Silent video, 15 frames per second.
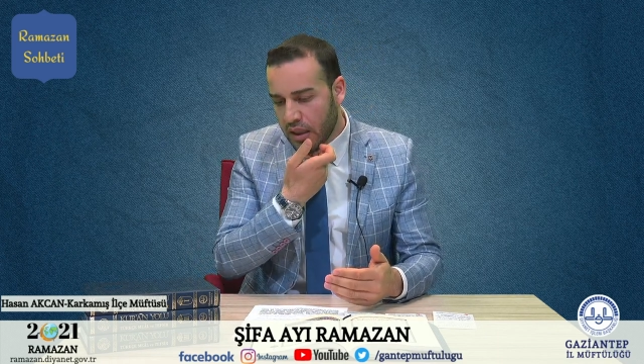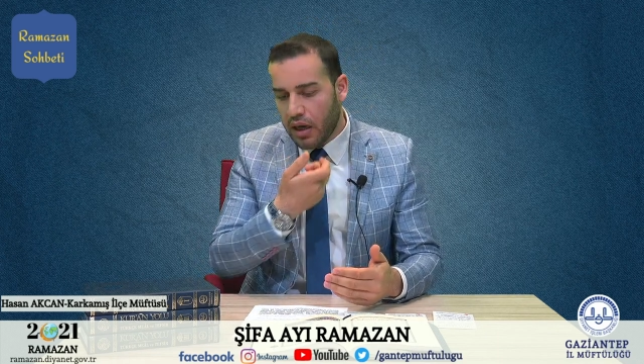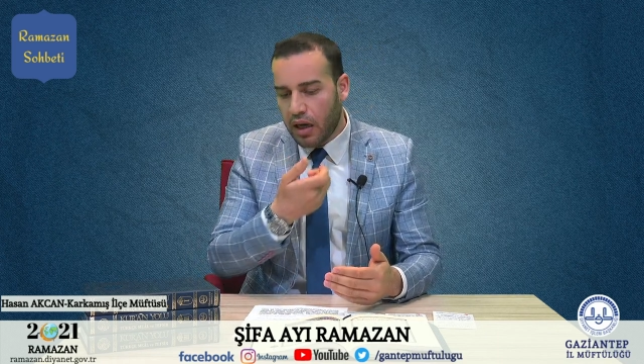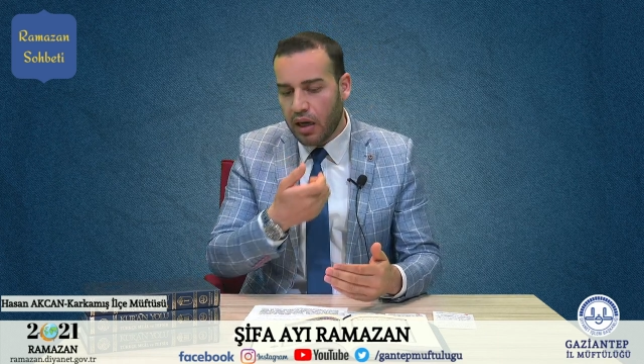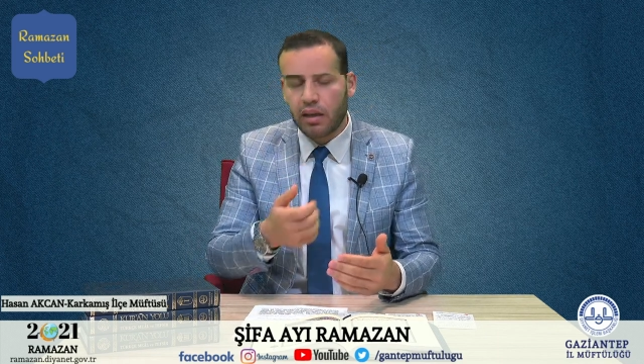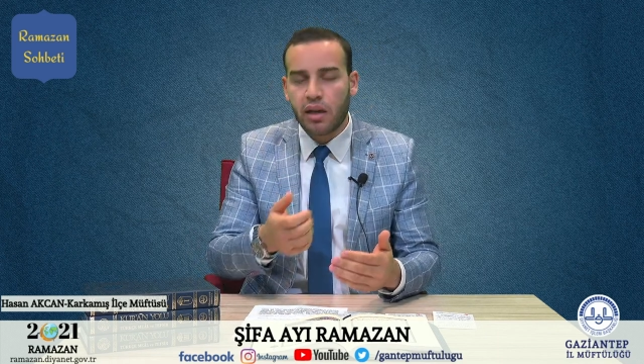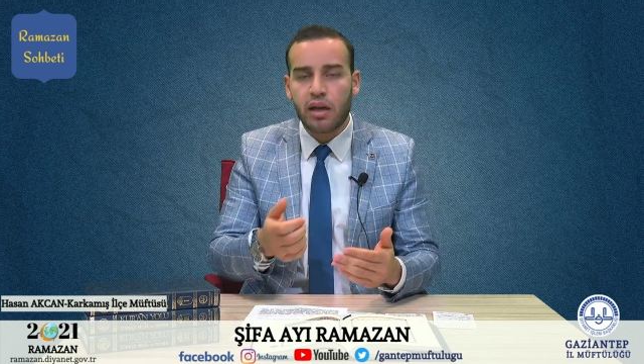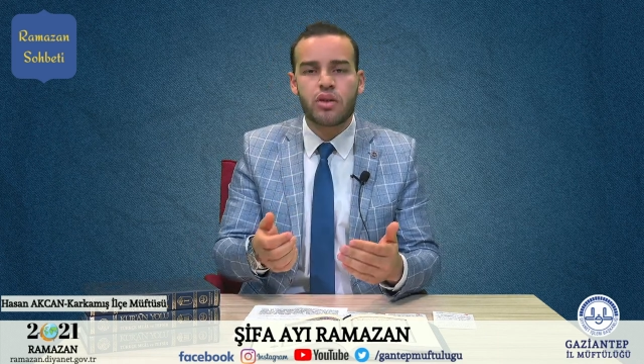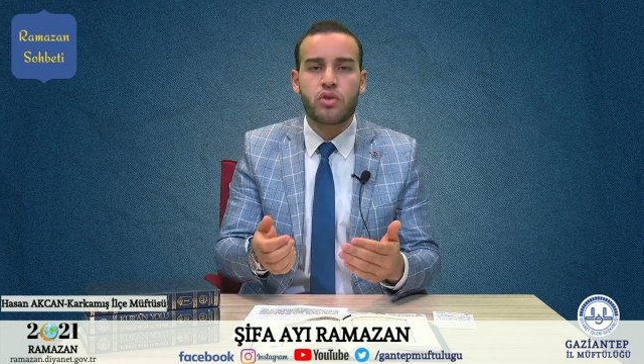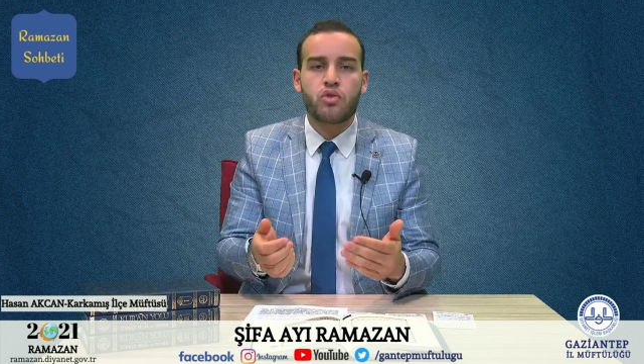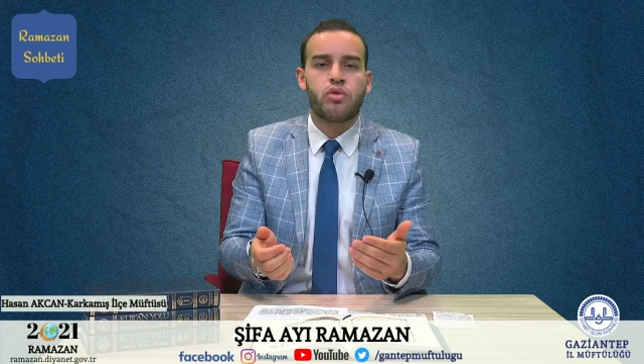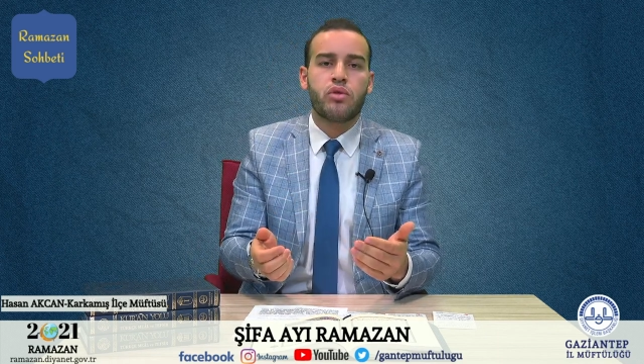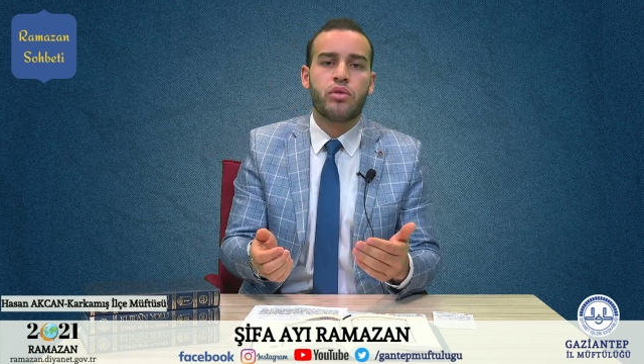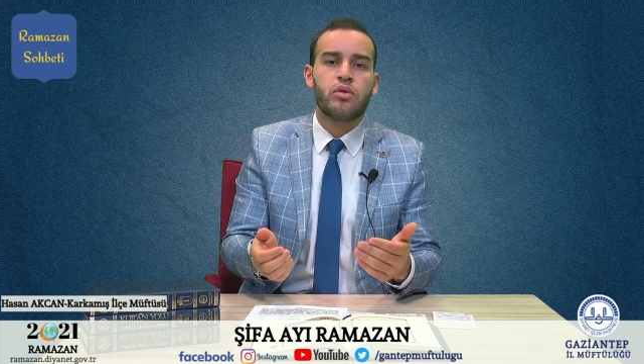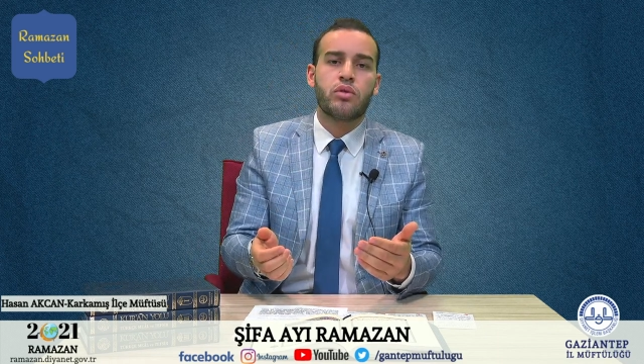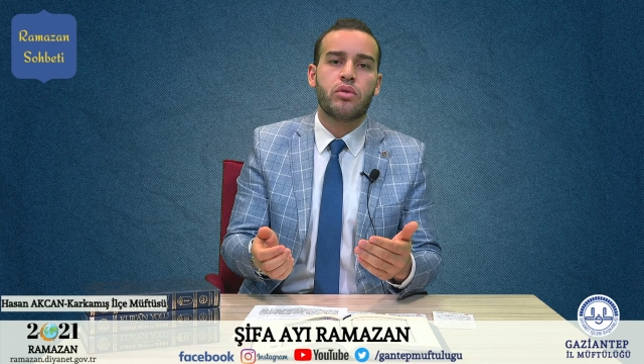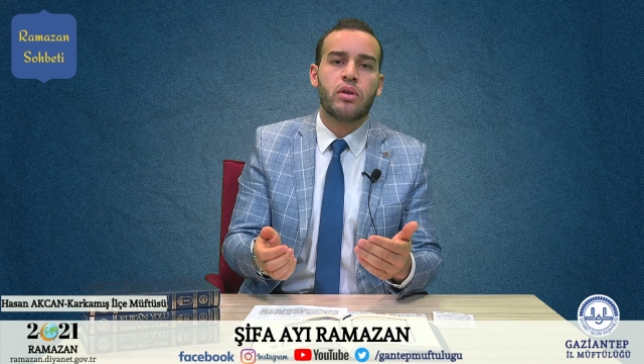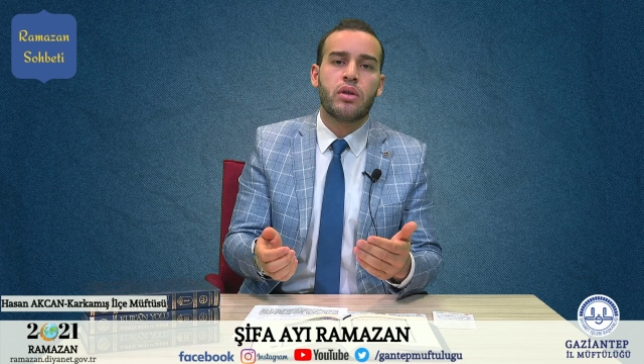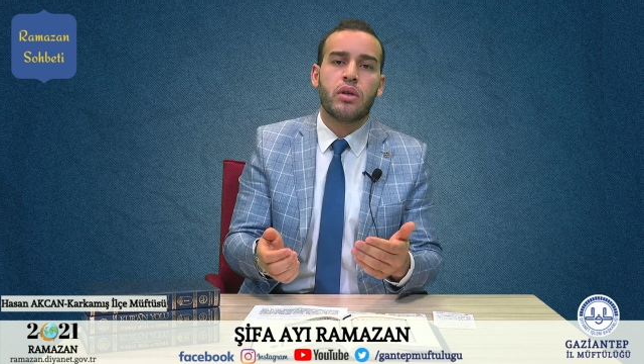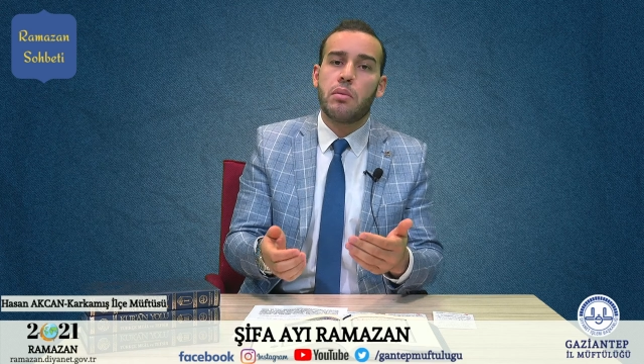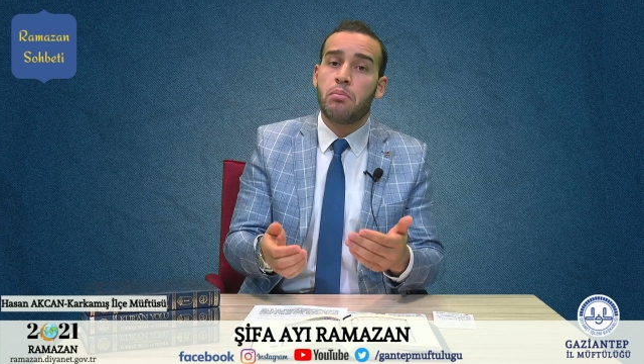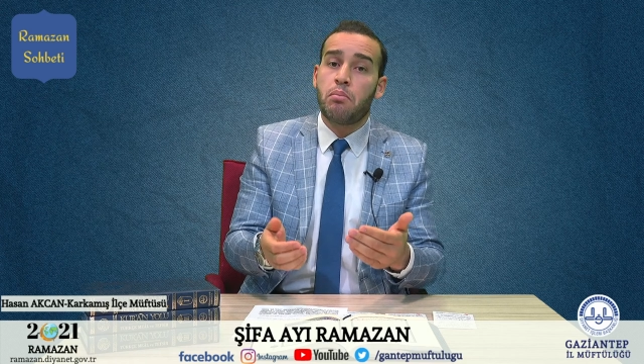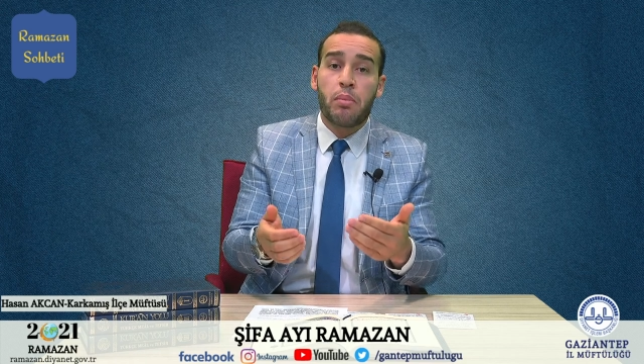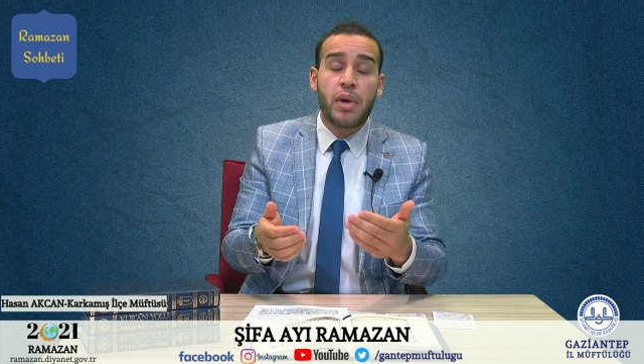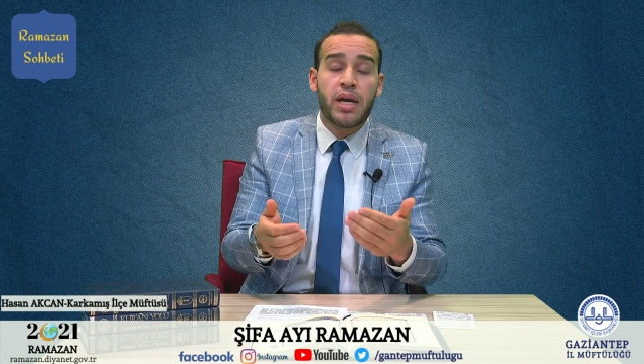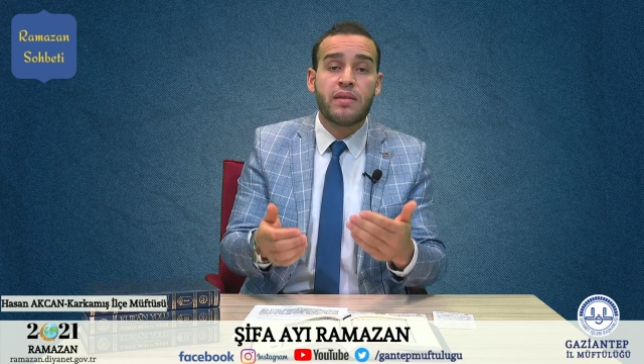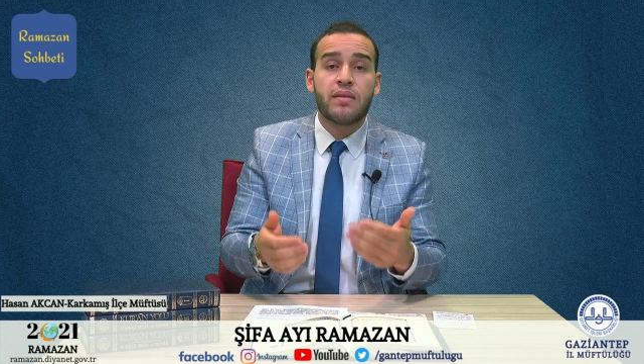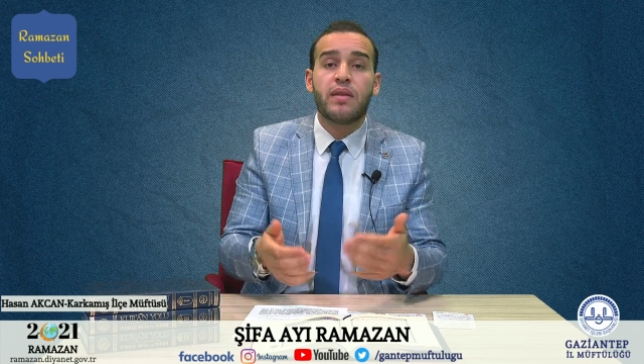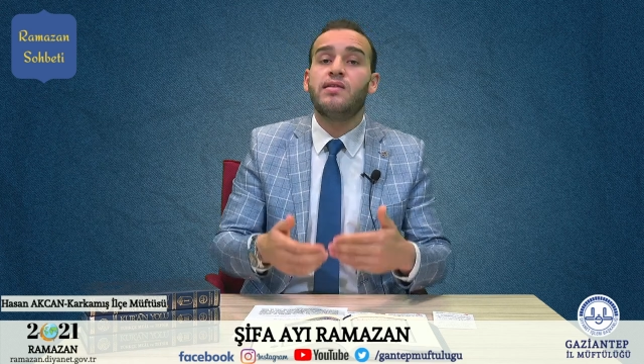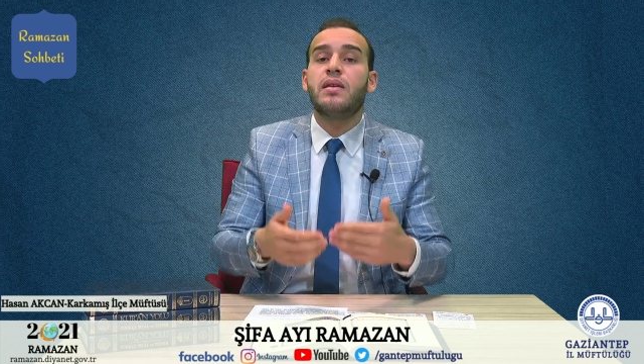Allah Resulü bende